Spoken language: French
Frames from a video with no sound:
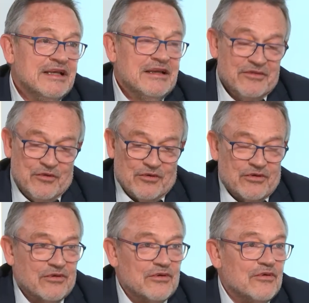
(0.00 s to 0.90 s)
Donc,
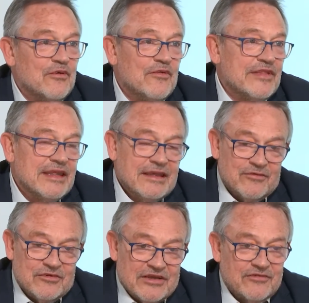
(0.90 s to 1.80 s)
euh, on est
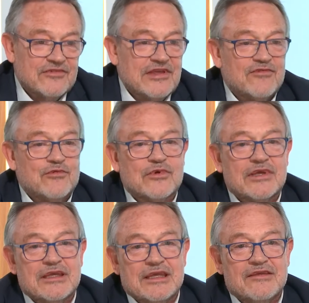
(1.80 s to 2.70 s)
une association
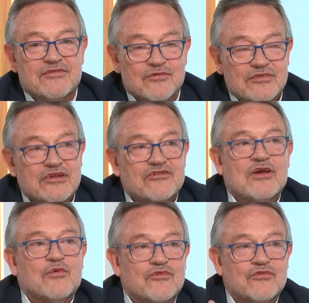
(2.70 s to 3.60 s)
qui sont déjà
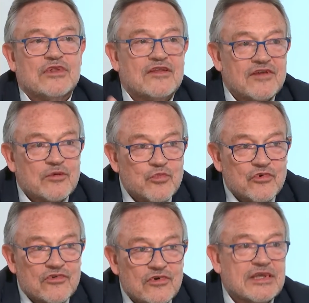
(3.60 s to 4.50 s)
au-dessus des
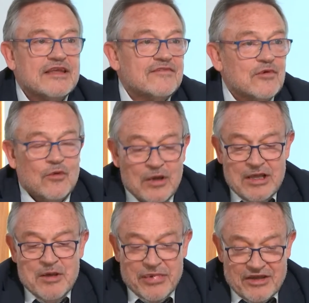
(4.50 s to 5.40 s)
5% qui sont
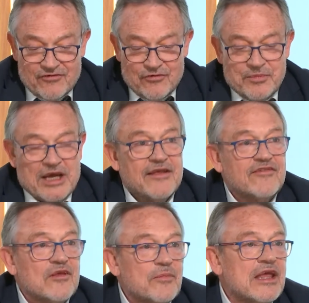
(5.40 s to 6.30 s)
prévus par la
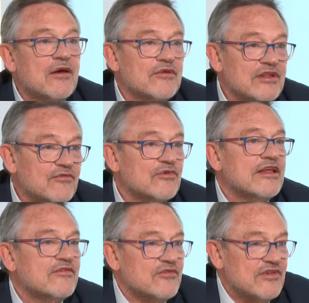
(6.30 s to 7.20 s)
CPR au niveau
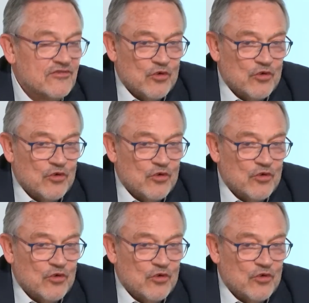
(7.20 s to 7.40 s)
d'associations